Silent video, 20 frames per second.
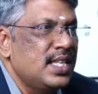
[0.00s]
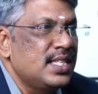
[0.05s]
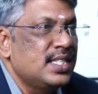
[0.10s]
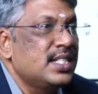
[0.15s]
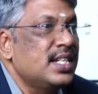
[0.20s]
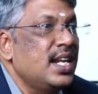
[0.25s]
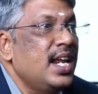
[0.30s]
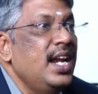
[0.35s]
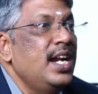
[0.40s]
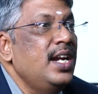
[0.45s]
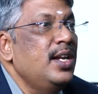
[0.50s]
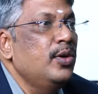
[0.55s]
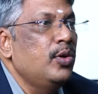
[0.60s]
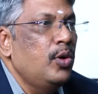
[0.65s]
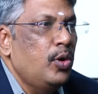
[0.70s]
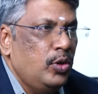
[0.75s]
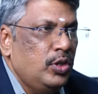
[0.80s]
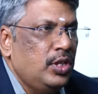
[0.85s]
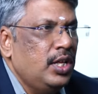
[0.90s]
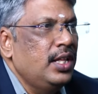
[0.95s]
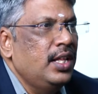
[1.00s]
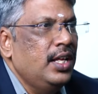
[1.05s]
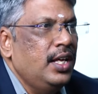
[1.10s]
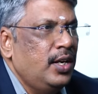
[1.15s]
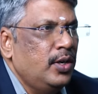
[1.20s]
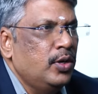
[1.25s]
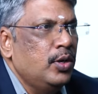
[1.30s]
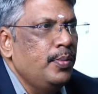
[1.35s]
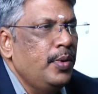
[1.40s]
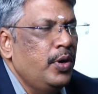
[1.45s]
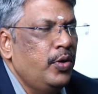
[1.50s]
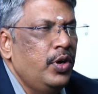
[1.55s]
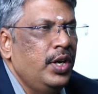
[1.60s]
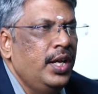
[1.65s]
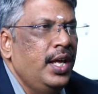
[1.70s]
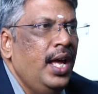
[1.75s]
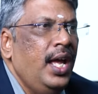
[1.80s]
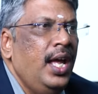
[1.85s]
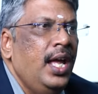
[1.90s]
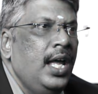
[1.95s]
சஸ்டெயின்டு க்ரோத்தாக தான் இருக்குமே
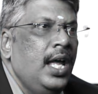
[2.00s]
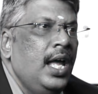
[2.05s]
ஒழிய